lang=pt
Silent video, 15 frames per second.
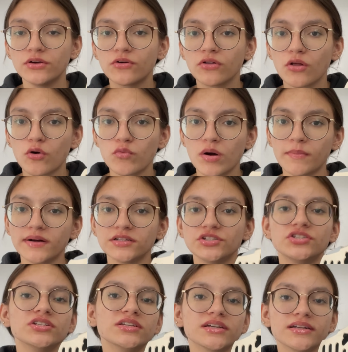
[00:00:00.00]
Eu coloco uma
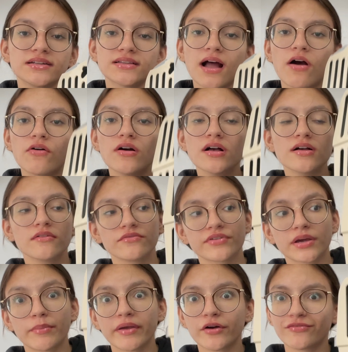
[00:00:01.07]
mantinha e tal,
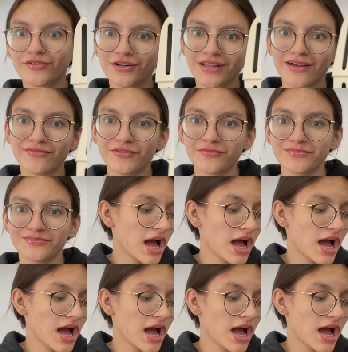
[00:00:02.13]
fica bem confortável.